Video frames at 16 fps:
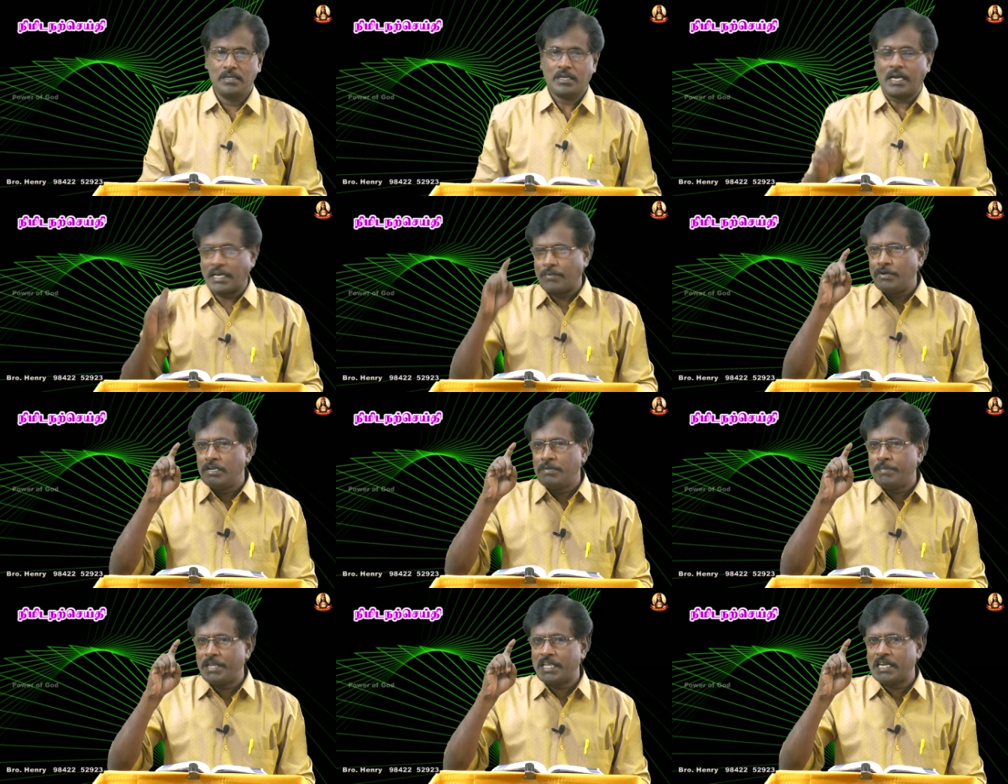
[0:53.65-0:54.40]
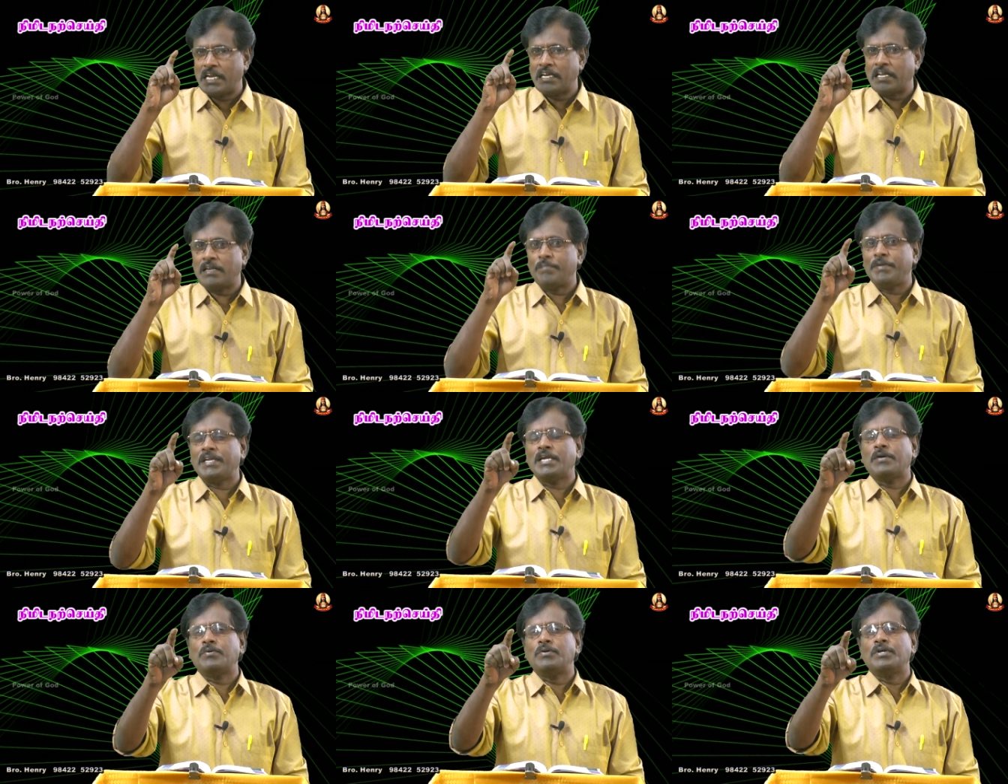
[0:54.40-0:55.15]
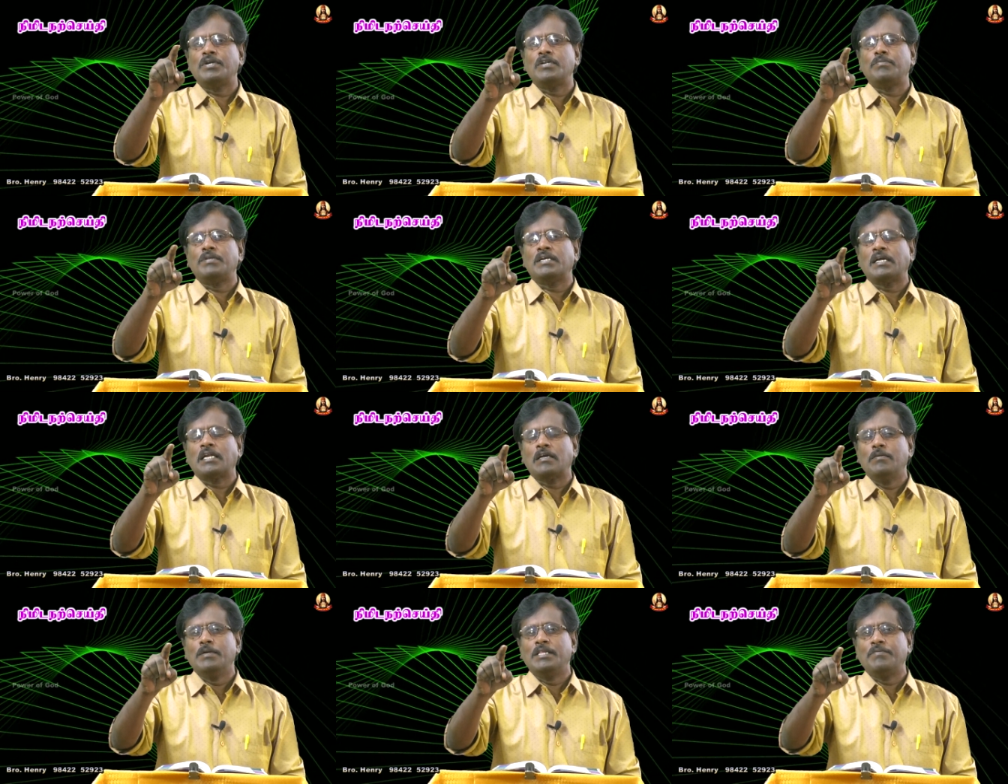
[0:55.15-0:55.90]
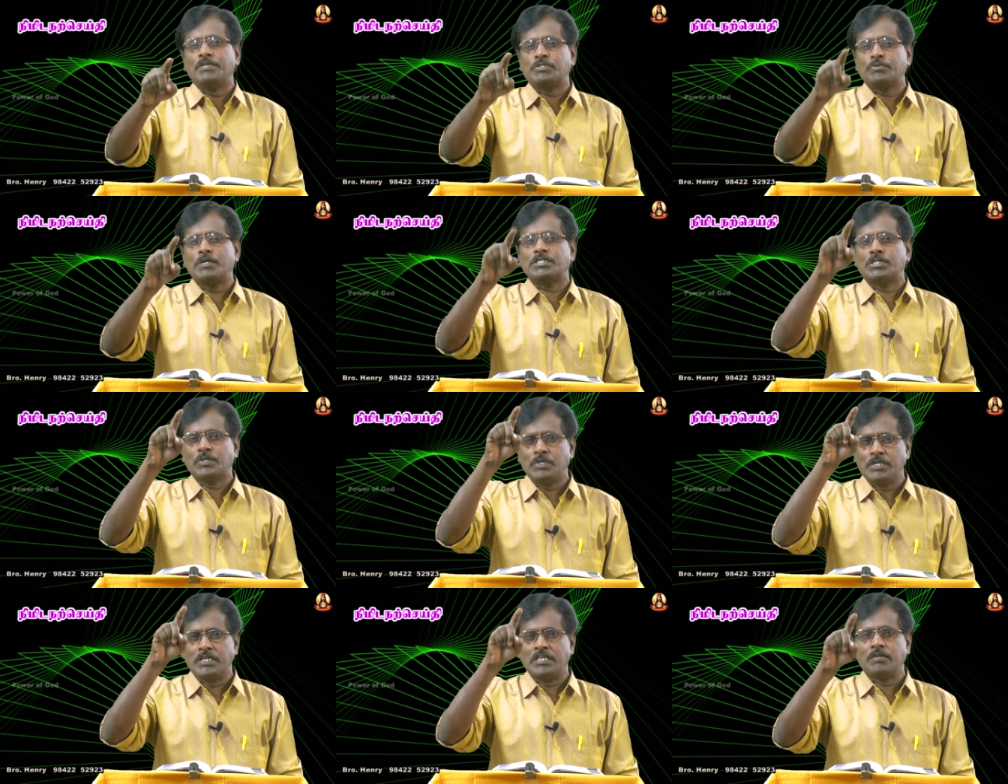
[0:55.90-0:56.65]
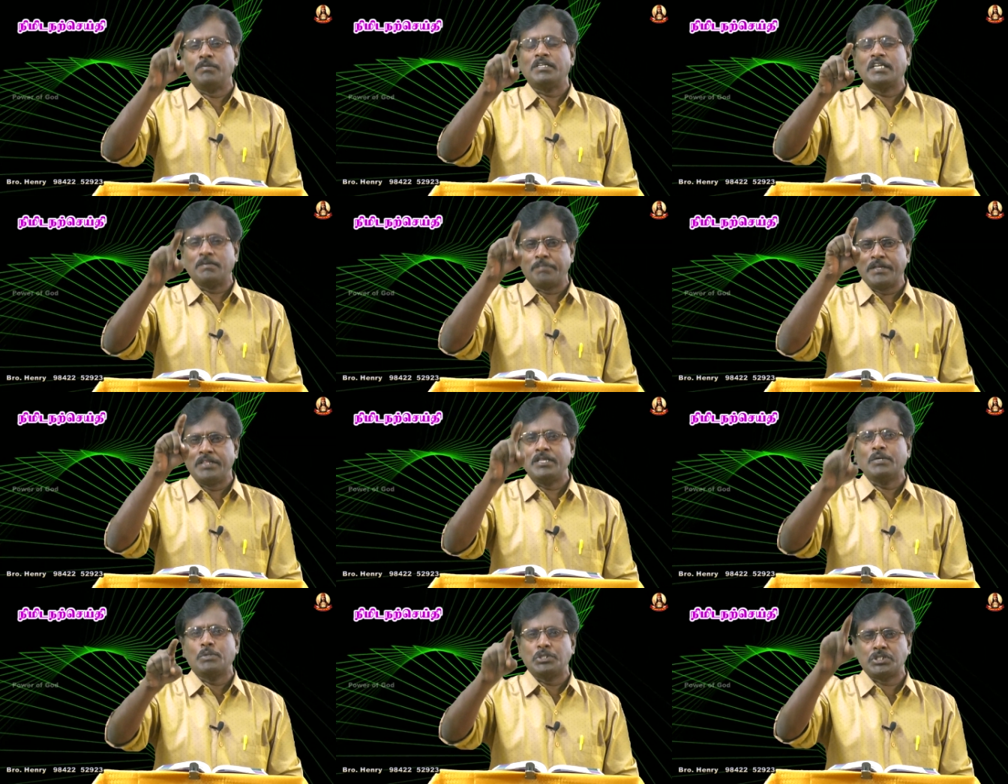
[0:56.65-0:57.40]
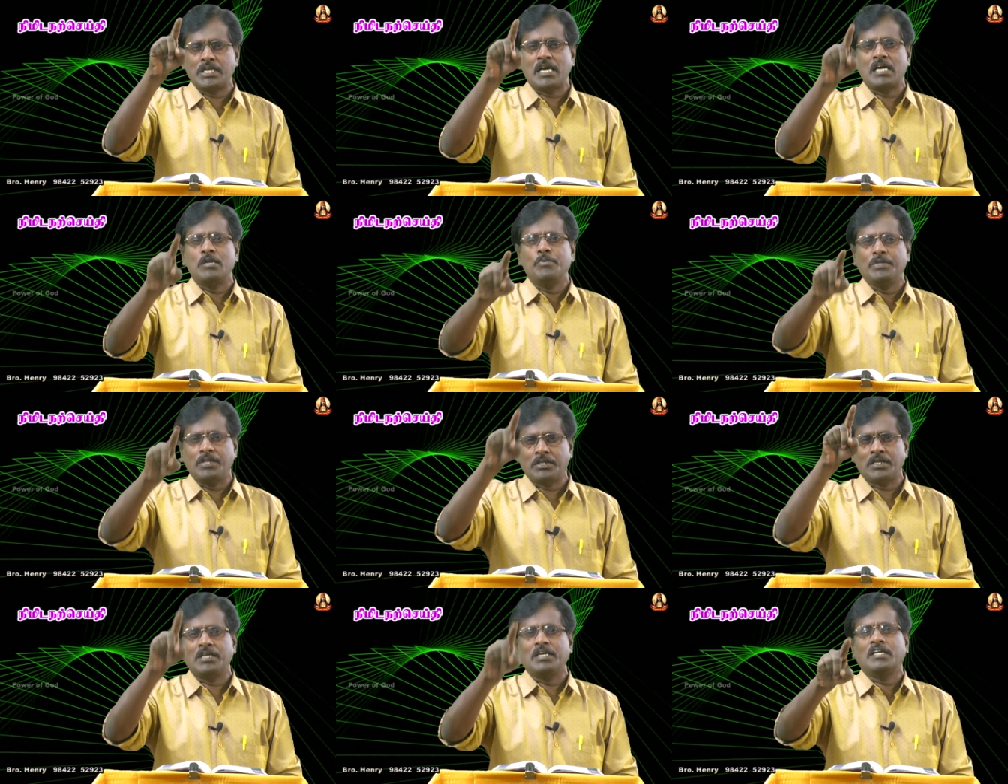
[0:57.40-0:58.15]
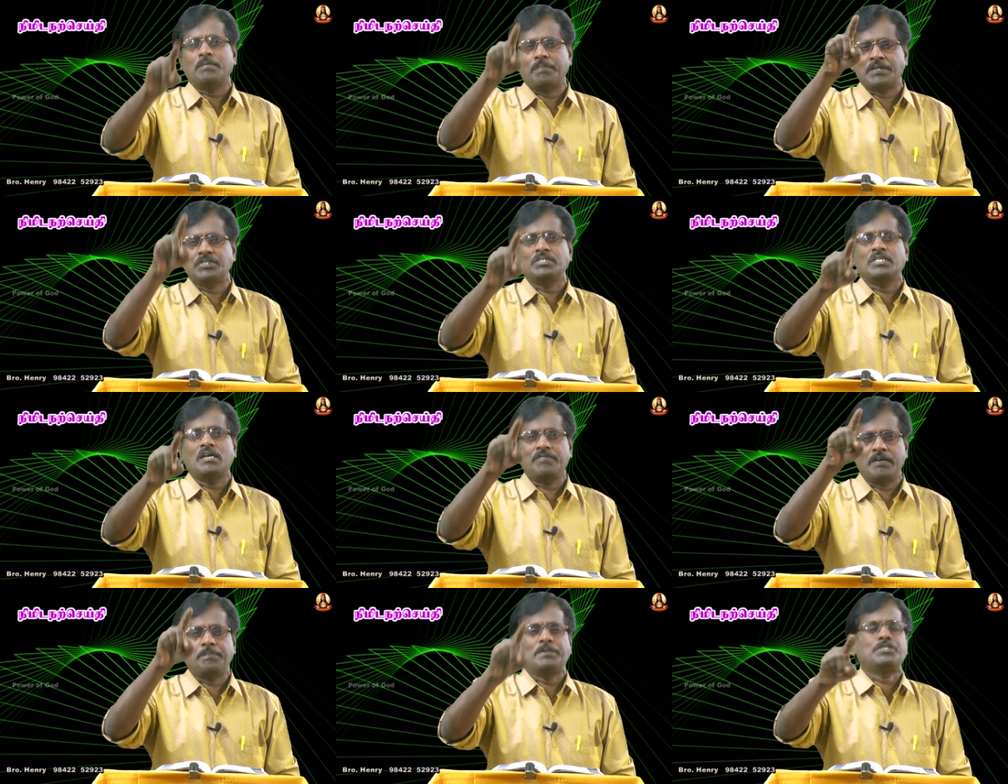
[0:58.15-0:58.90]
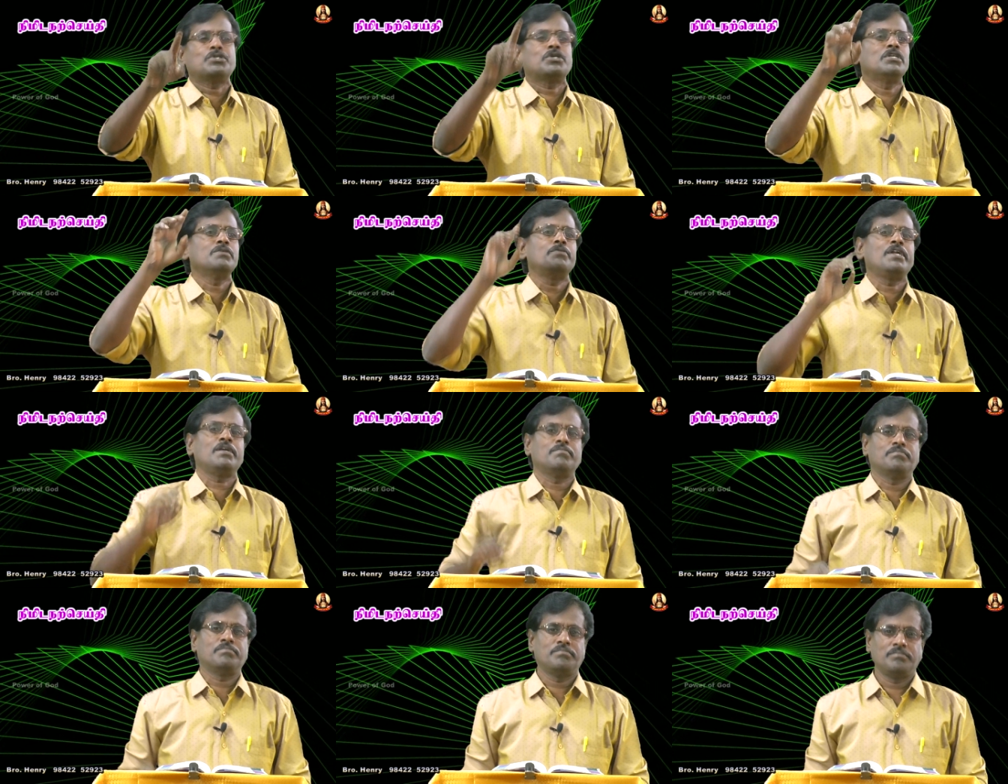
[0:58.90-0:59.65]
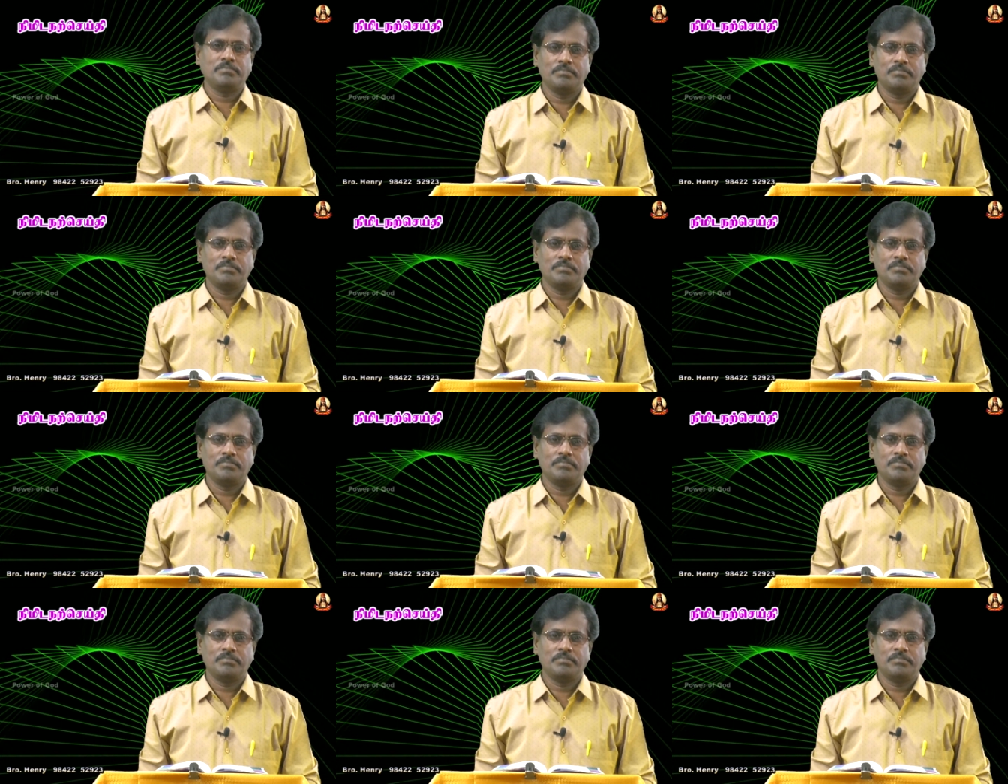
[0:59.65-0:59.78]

கடவுள் மீது நான் நம்பிக்கை கொள்ளுகின்ற போது கடவுள் மீது விசுவாசம் கொள்ளுகின்ற போது நான் பெந்த கொசை அனுபவத்தை தருகிற பரிசுத்தாவியை பெற்றுக்கொள்ள முடியும்